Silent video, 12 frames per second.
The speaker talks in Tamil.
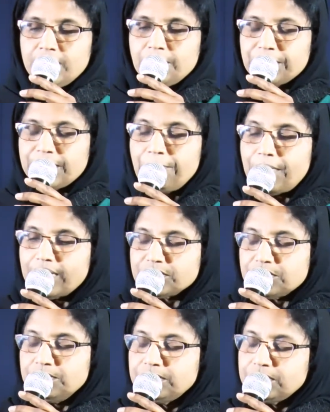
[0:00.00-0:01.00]
இப்போதான்
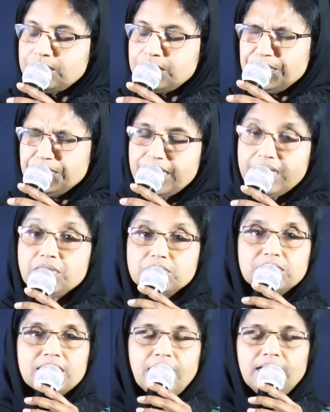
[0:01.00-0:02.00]
பார்த்தோம் குதிரை
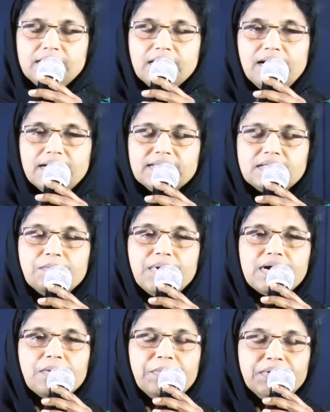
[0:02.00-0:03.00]
யுத்த நாளுக்கு
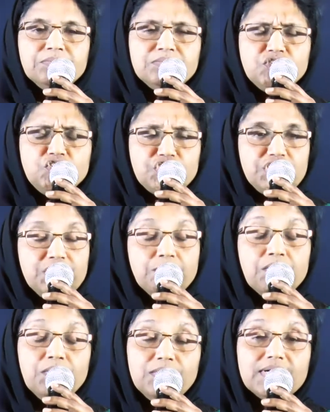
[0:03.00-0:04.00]
ஆயத்தமாக்கப்படும்
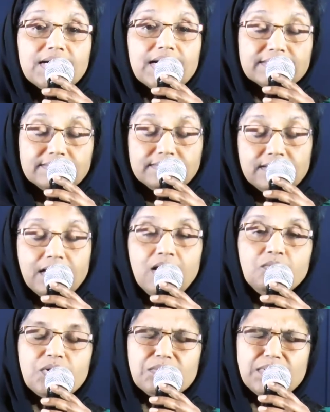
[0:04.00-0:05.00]
ஜெயமோ
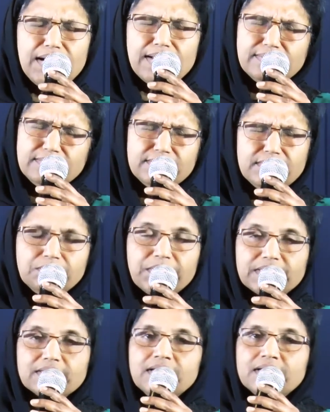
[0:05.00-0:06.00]
கர்த்தரால் வரும் கர்த்தர்
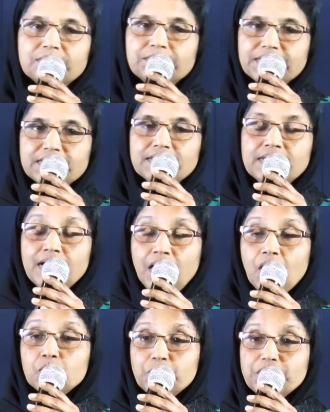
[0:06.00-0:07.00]
மட்டும்தான் நமக்கு
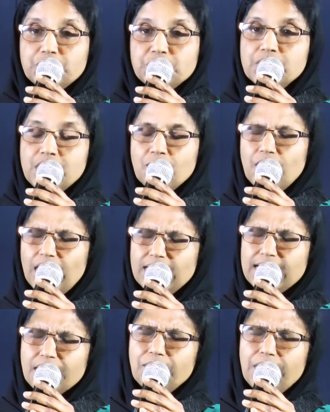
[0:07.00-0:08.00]
வெற்றியுள்ள
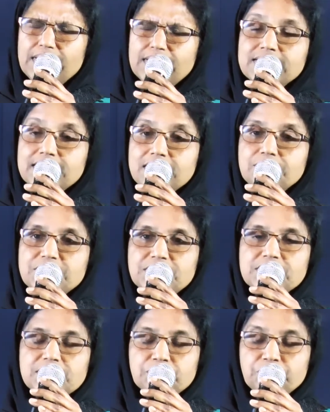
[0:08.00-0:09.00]
வாழ்க்கை வாழ கிருபை செய்ய